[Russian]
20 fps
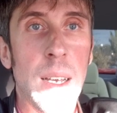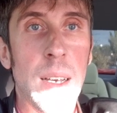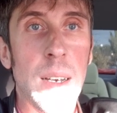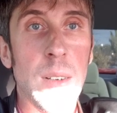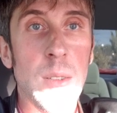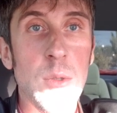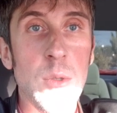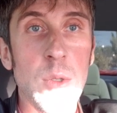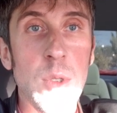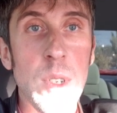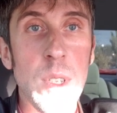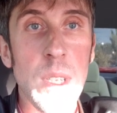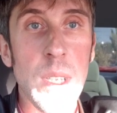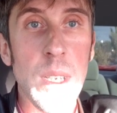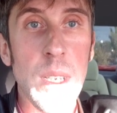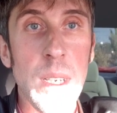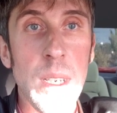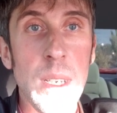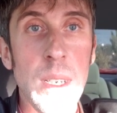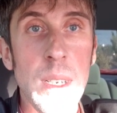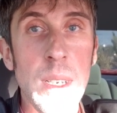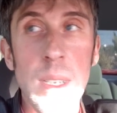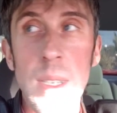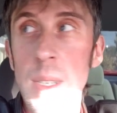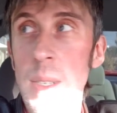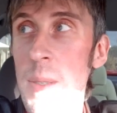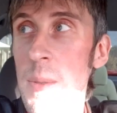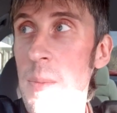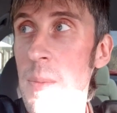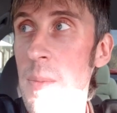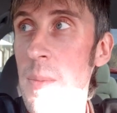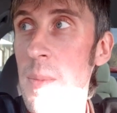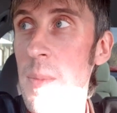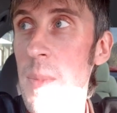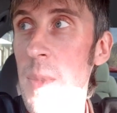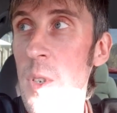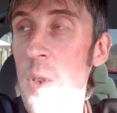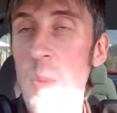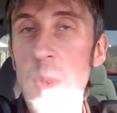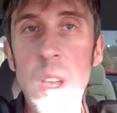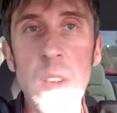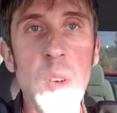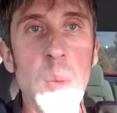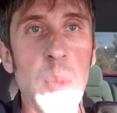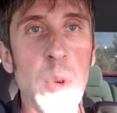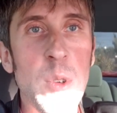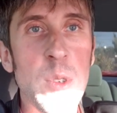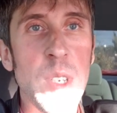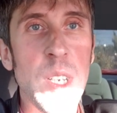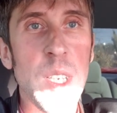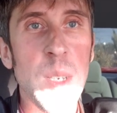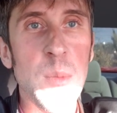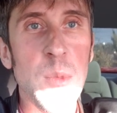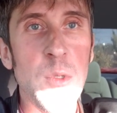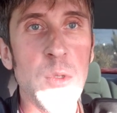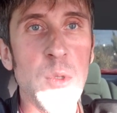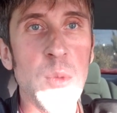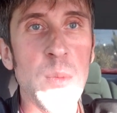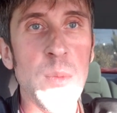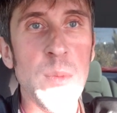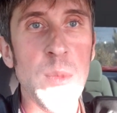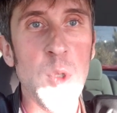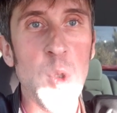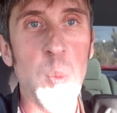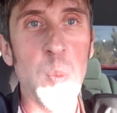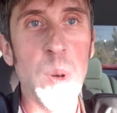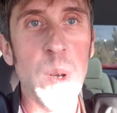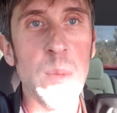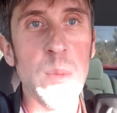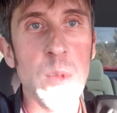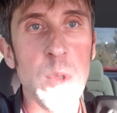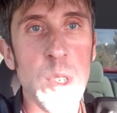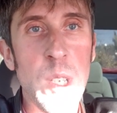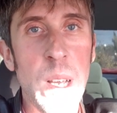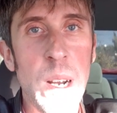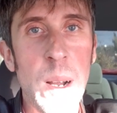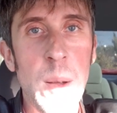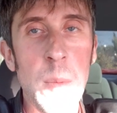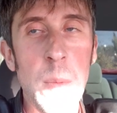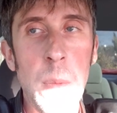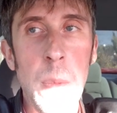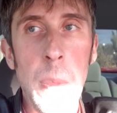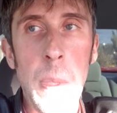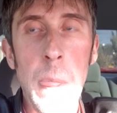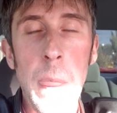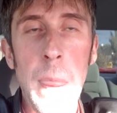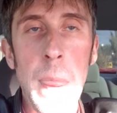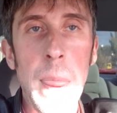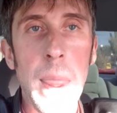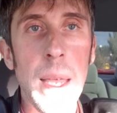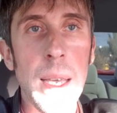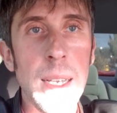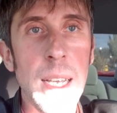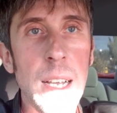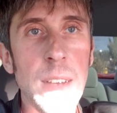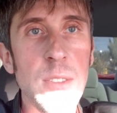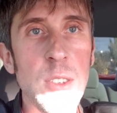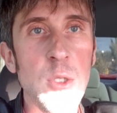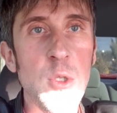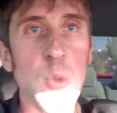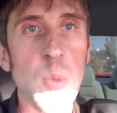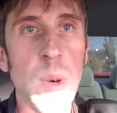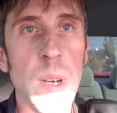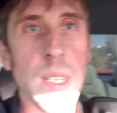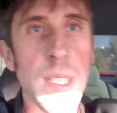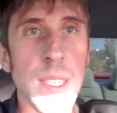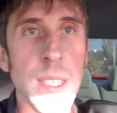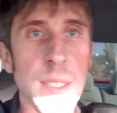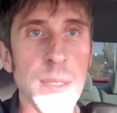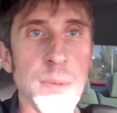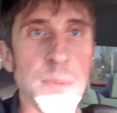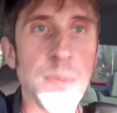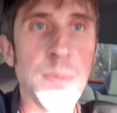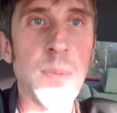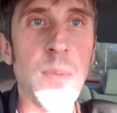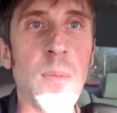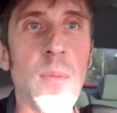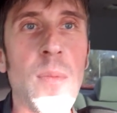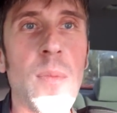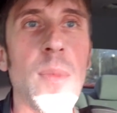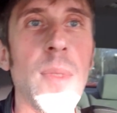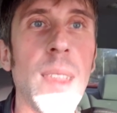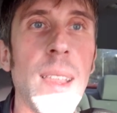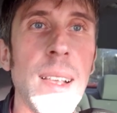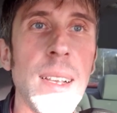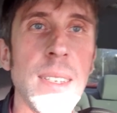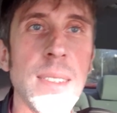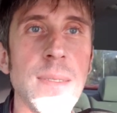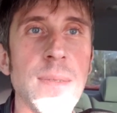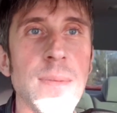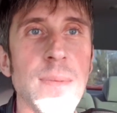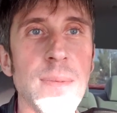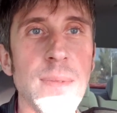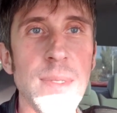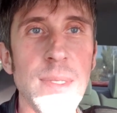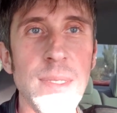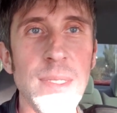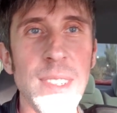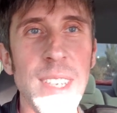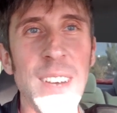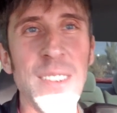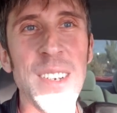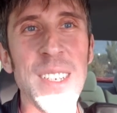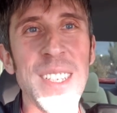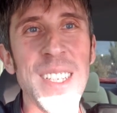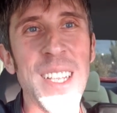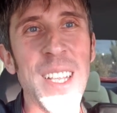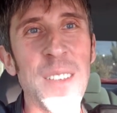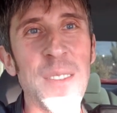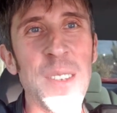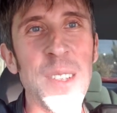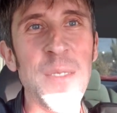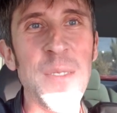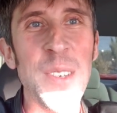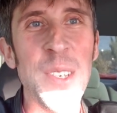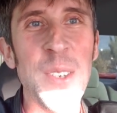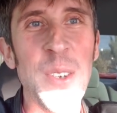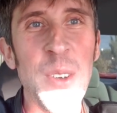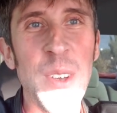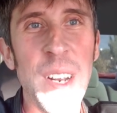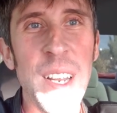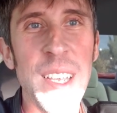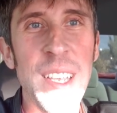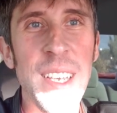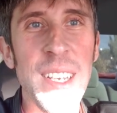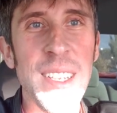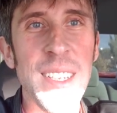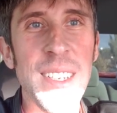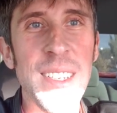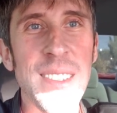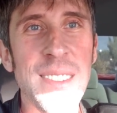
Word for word: Вот. Э, и у меня вопрос к этим двум тупым мусорам. Как вы думаете, я восстановил видео или нет?